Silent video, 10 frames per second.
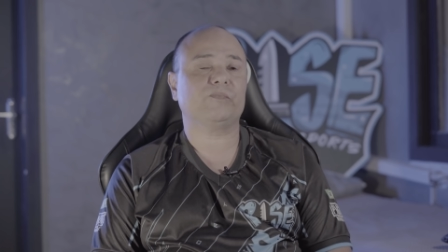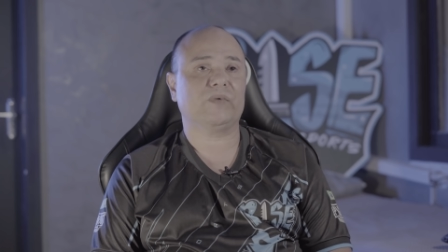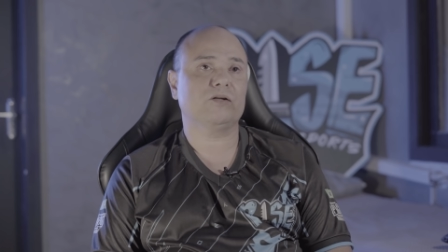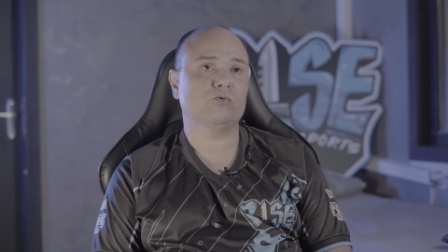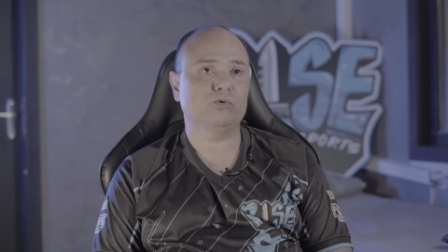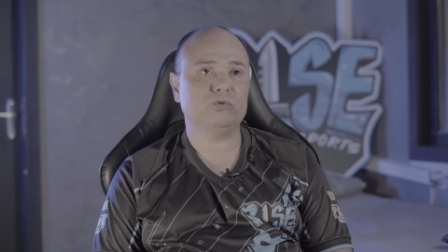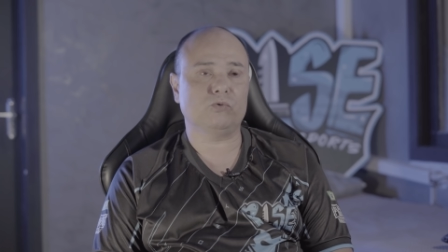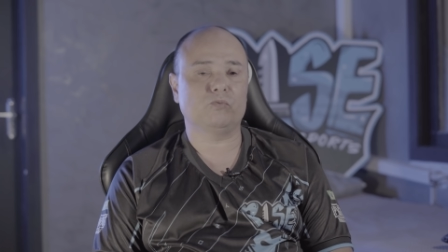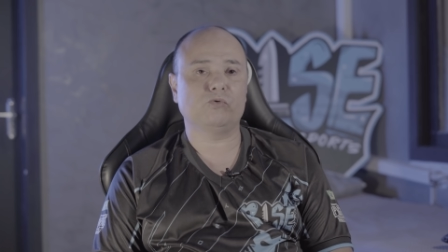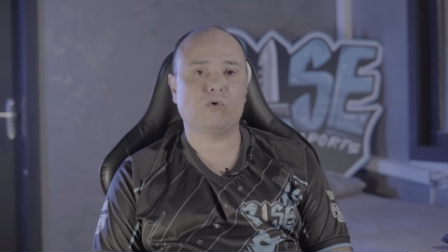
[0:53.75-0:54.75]
É duro,
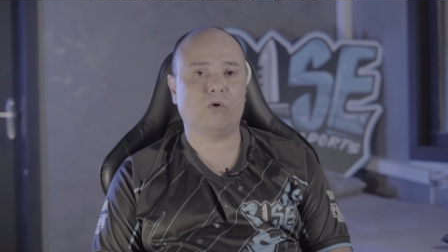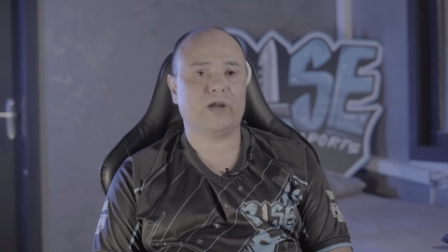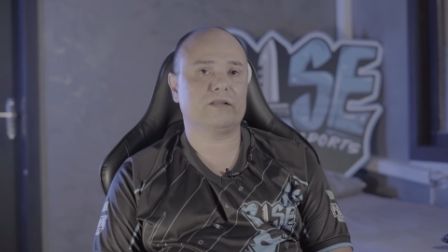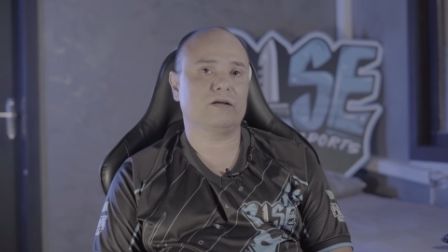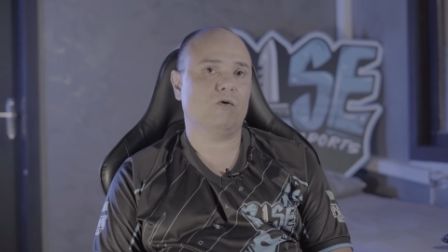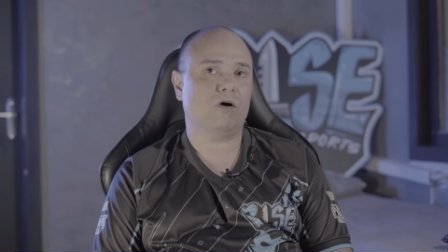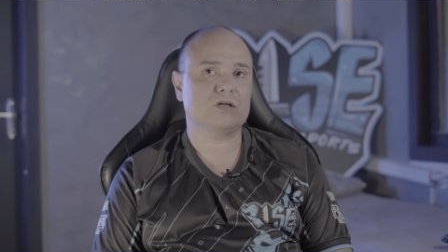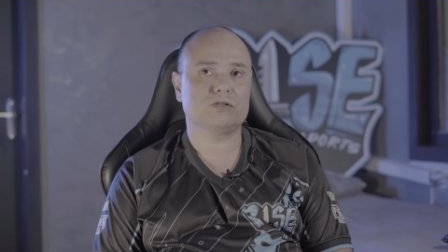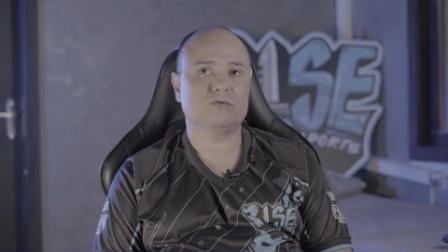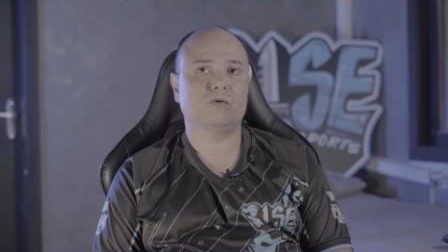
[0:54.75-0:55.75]
como qualquer
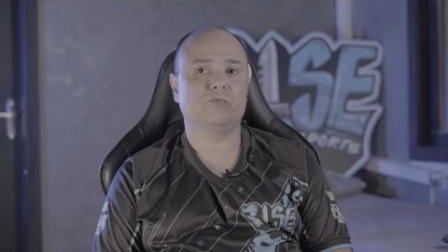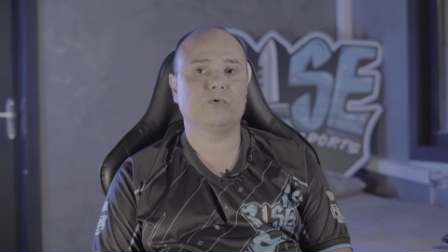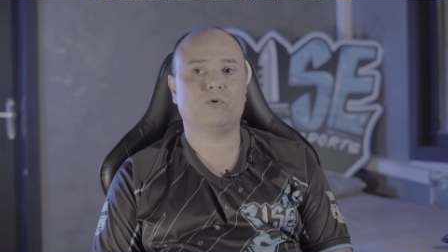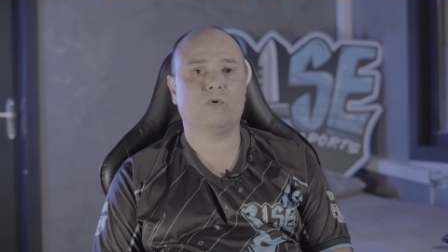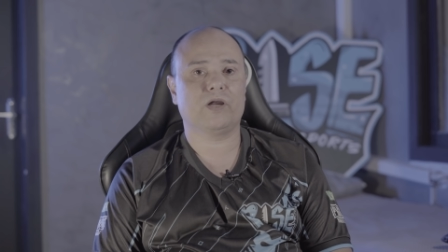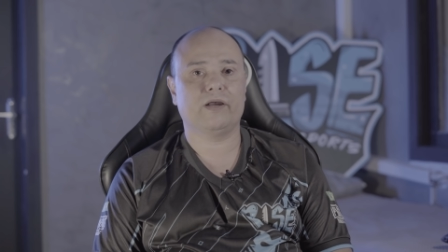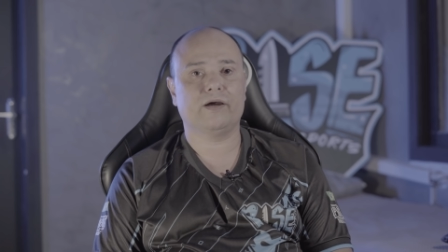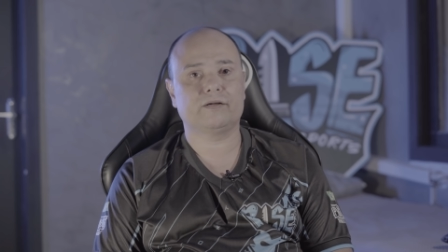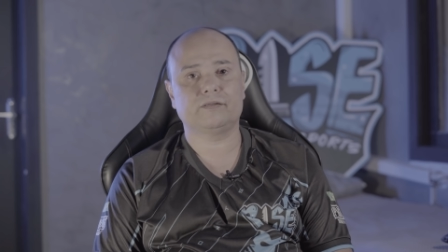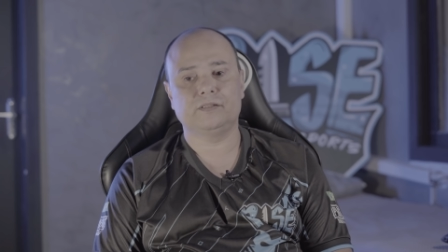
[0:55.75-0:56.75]
negócio, como
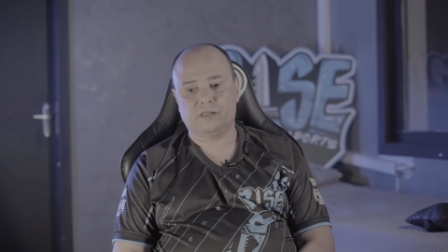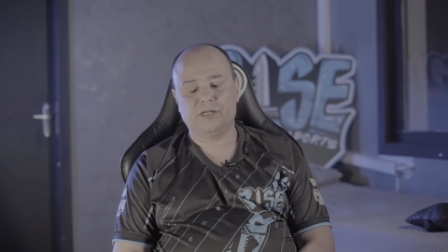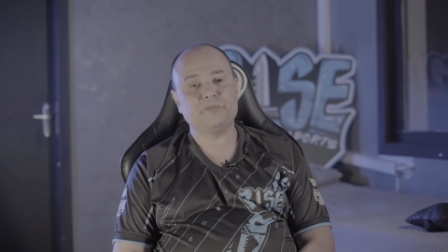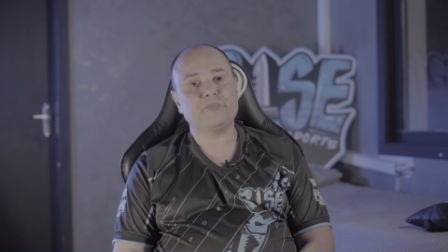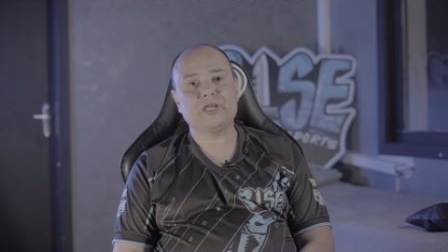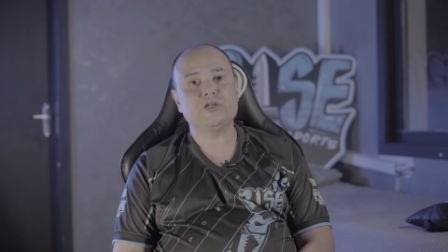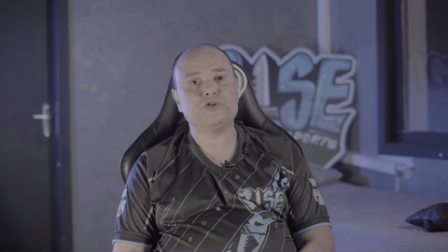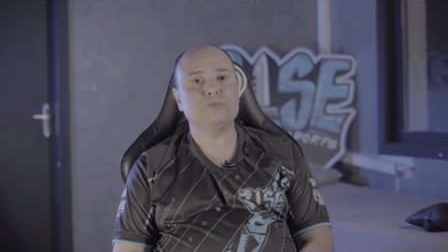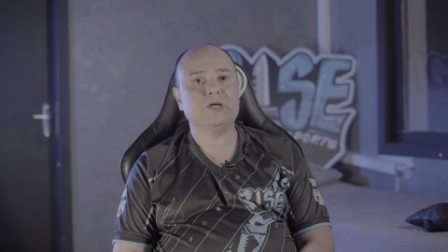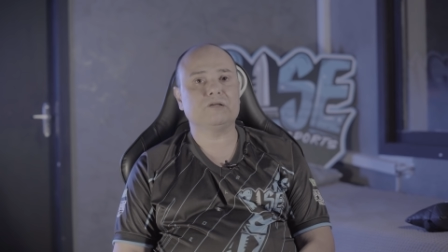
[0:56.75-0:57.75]
qualquer né,
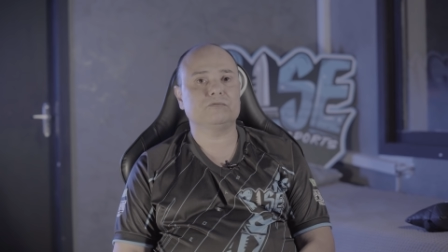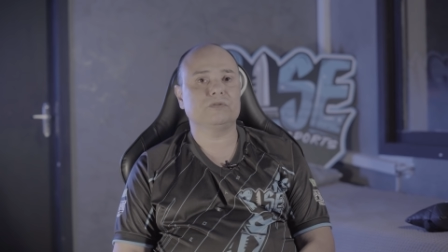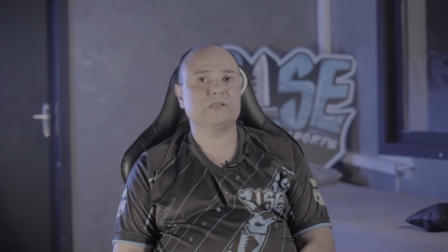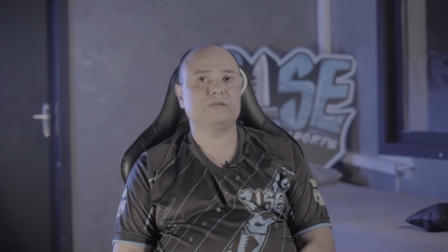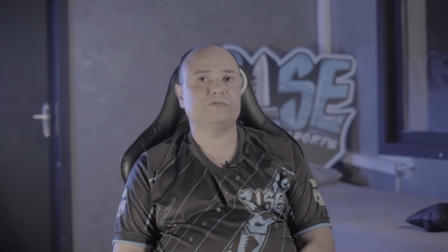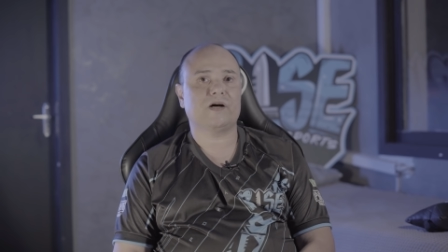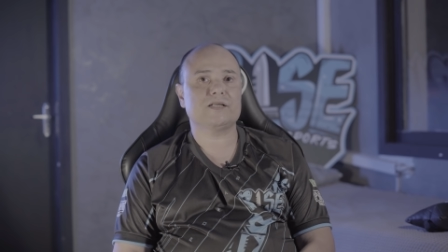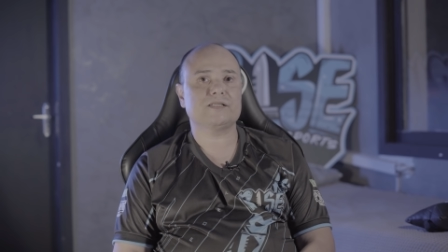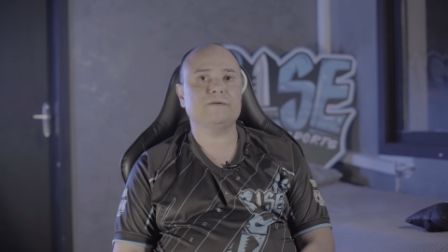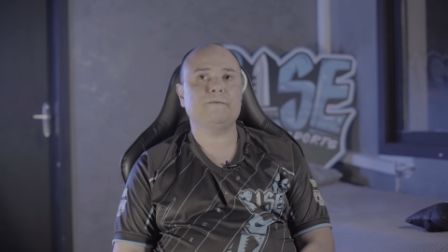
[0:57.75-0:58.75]
empreendimento que se
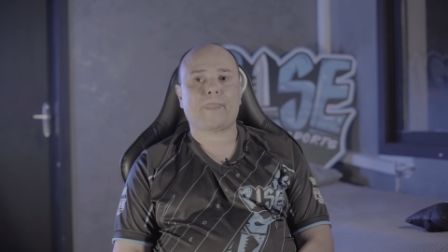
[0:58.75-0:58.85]
faça.